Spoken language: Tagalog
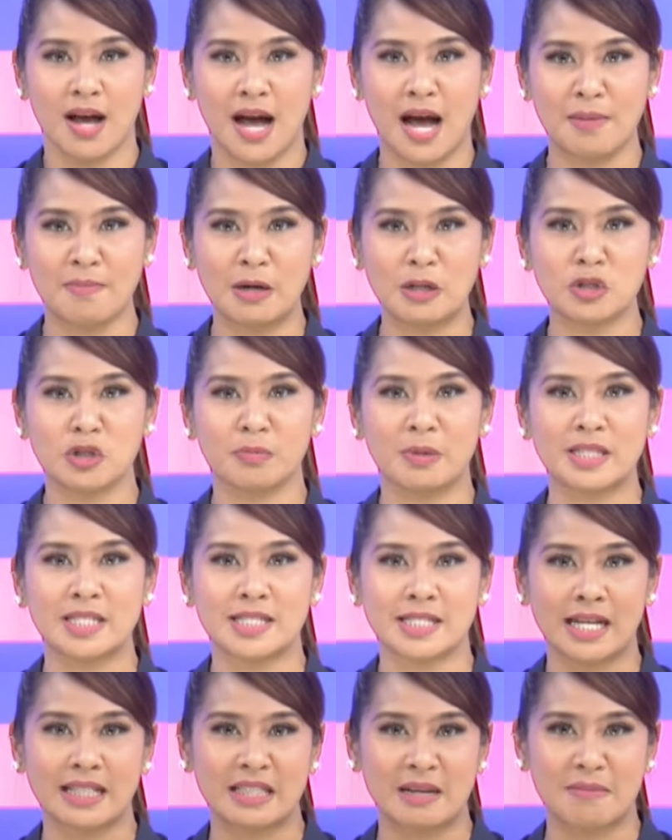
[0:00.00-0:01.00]
Habang
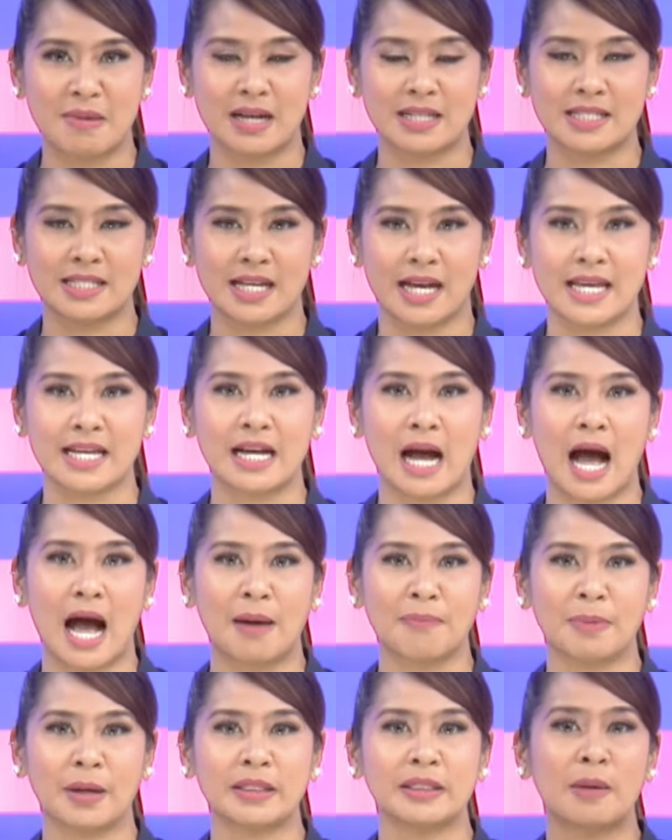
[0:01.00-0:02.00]
sumadsad naman sa
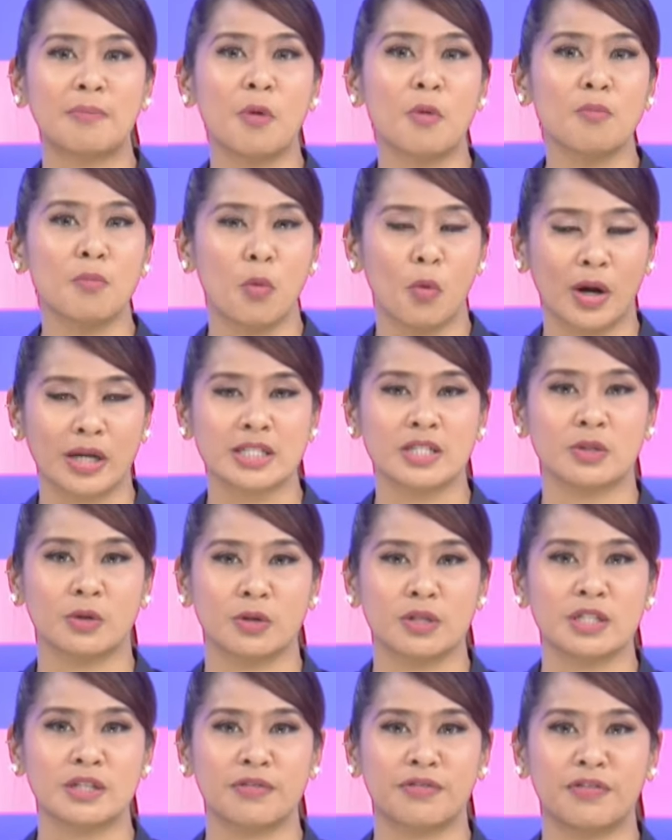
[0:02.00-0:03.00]
ikaapat na pong
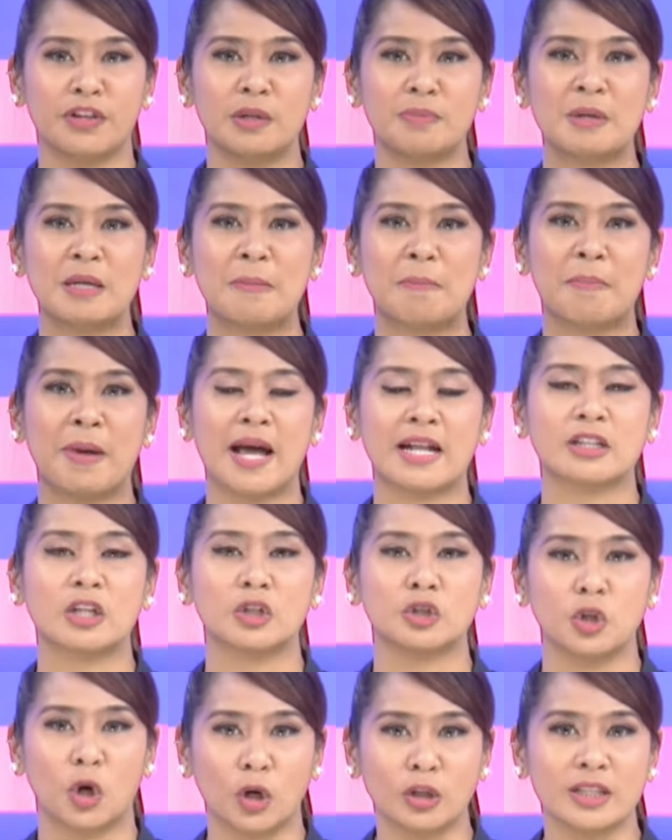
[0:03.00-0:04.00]
pwesto si Philippine bet
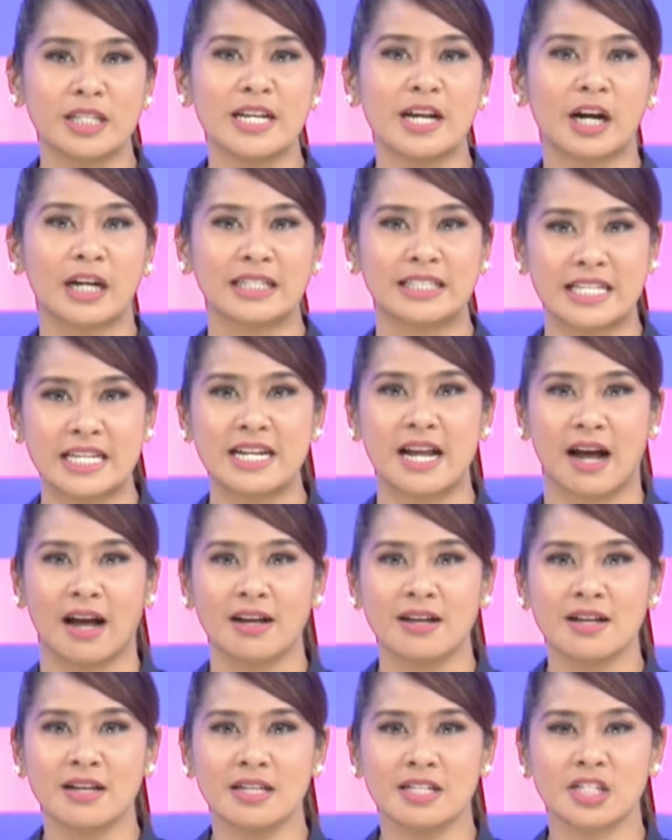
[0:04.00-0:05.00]
Dottie Ardina
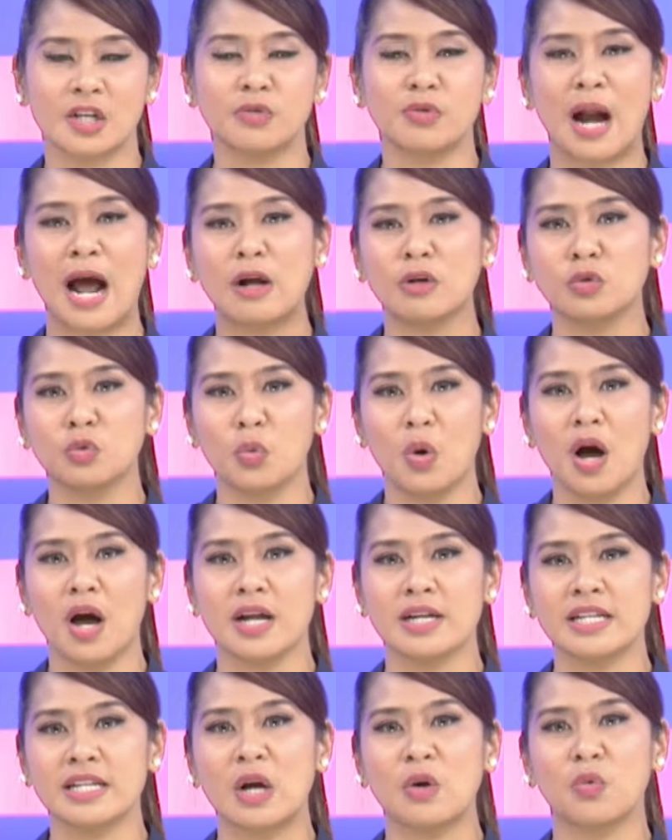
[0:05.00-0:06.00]
sa round
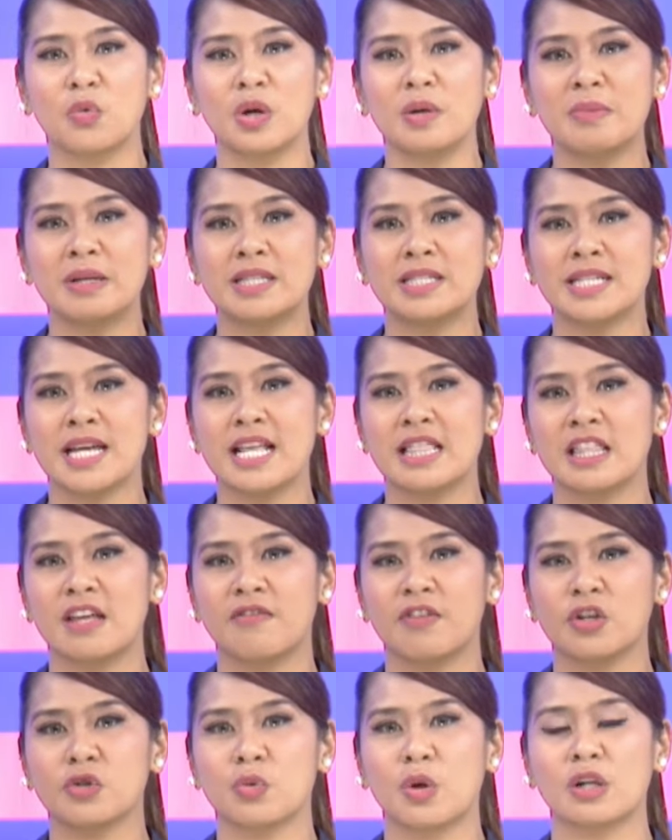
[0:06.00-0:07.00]
1 ng Women's
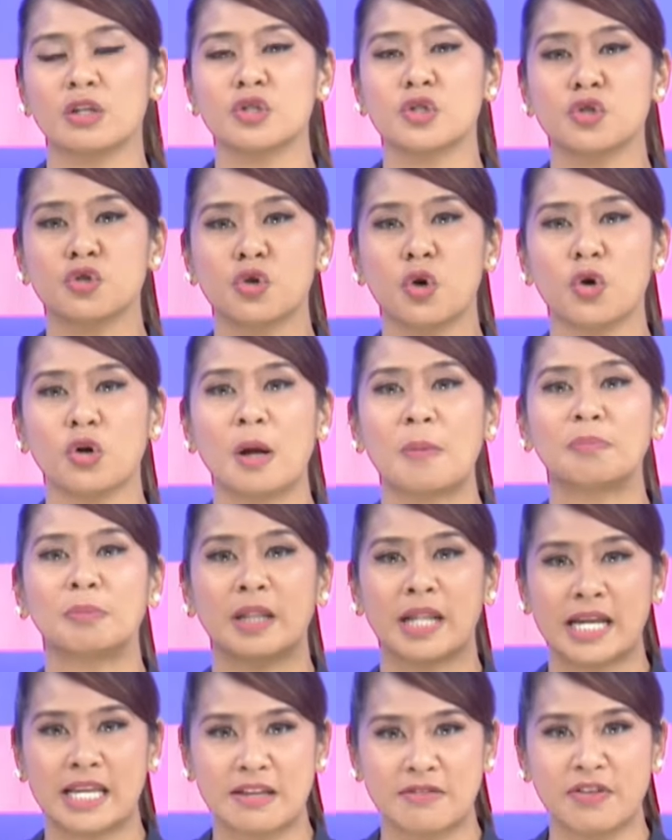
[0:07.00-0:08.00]
Individual Stroke
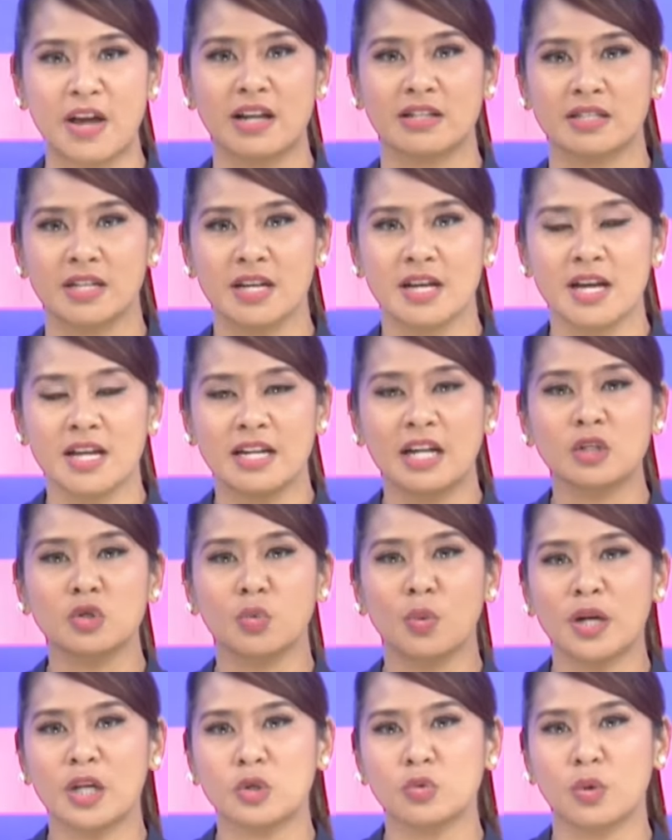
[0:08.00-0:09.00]
Play Event ng
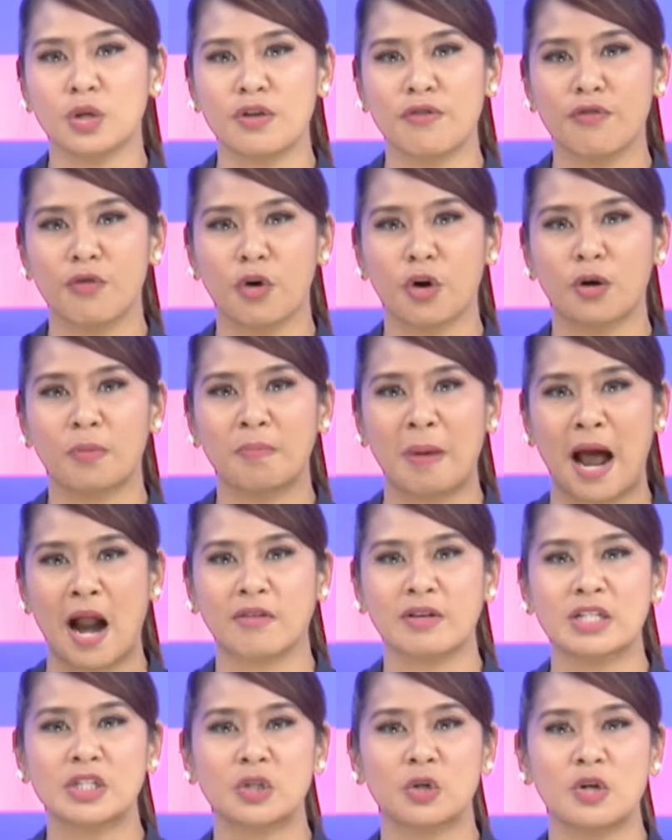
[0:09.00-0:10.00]
2024
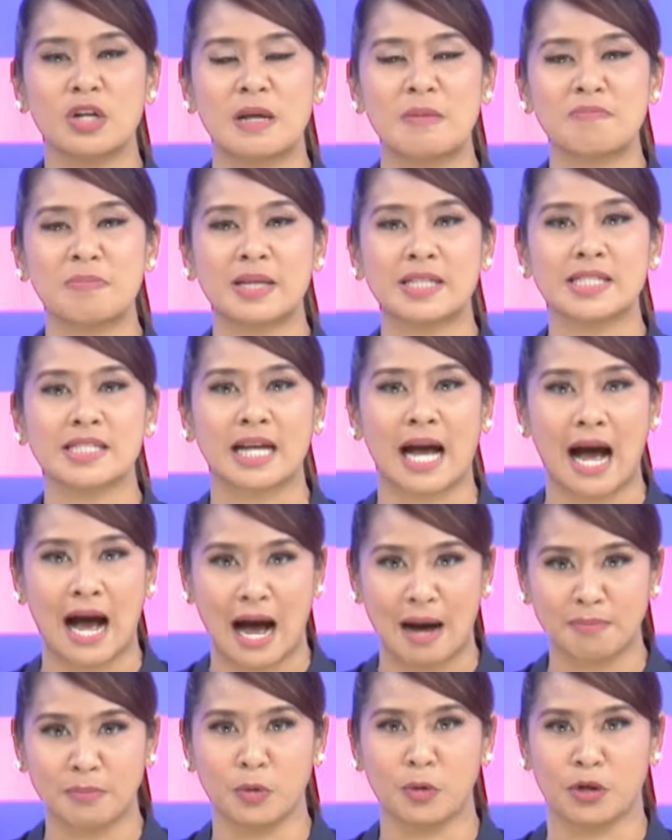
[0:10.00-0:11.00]
Paris Olympics
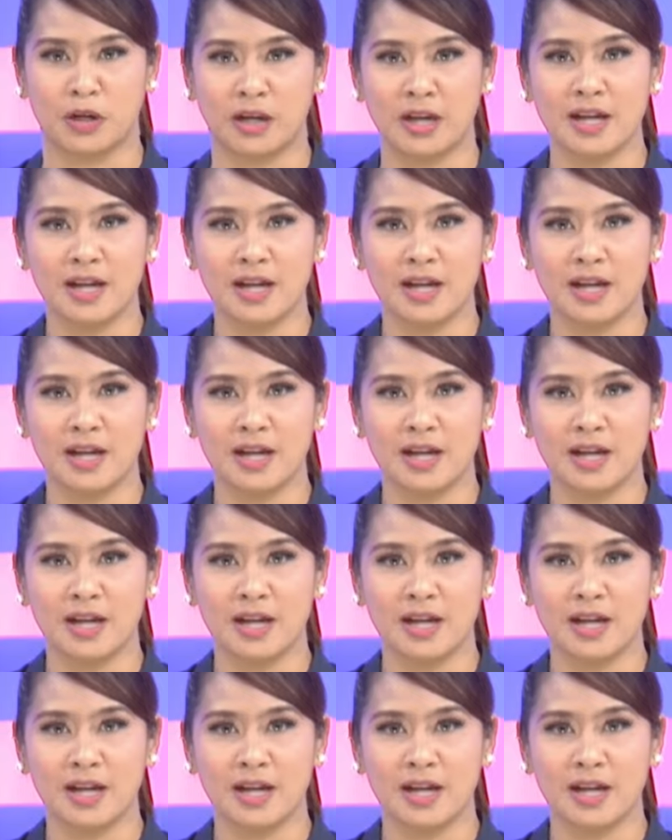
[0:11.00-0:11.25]
kahapon.